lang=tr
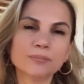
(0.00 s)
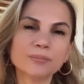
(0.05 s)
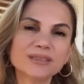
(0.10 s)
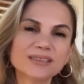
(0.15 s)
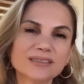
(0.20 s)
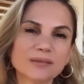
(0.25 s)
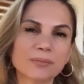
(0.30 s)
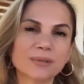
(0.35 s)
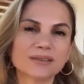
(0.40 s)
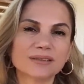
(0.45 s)

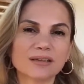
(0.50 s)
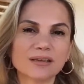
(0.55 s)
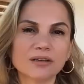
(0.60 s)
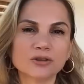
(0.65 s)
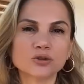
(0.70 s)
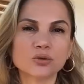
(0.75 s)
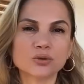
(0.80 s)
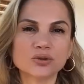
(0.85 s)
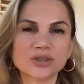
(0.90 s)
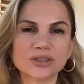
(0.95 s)
Biz de
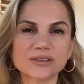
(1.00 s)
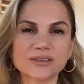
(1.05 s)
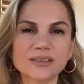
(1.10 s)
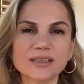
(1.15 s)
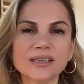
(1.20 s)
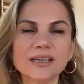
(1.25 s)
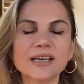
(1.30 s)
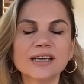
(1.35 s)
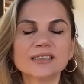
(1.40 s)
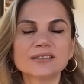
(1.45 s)
mesela çok
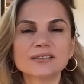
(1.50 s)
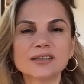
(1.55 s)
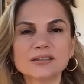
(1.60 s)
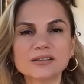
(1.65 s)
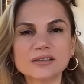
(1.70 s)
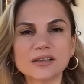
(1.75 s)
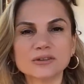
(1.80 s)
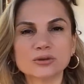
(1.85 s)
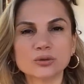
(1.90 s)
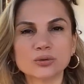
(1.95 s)
ciddi
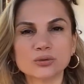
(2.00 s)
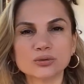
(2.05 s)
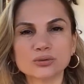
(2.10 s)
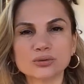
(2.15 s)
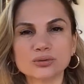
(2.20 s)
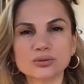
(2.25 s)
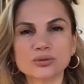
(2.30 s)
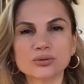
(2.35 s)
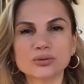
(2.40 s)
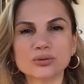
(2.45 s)
tahıl
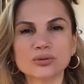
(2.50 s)
alıyoruz.